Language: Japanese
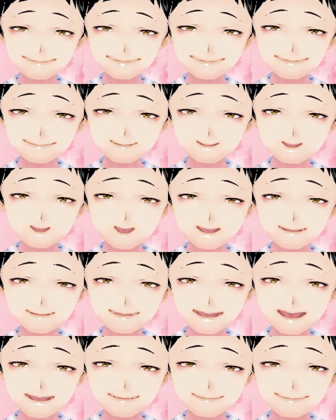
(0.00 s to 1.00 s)
名称
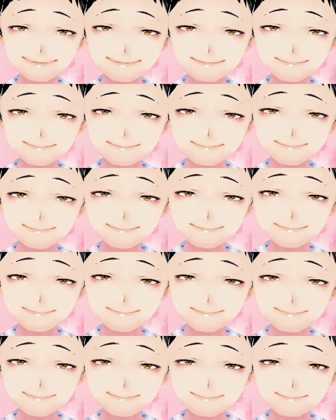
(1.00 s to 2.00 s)
グロッケ。
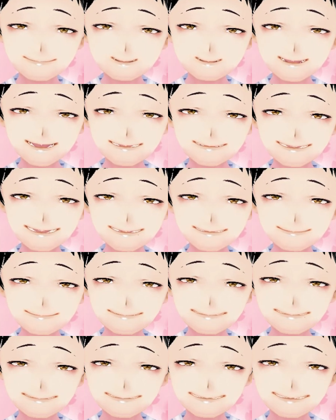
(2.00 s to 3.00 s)
6枠7
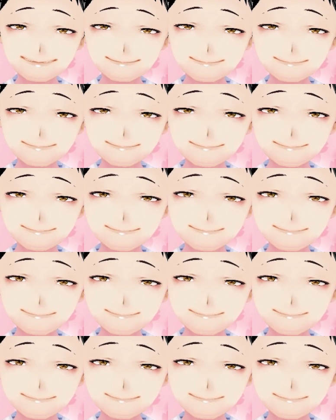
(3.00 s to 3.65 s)
番、イベリス。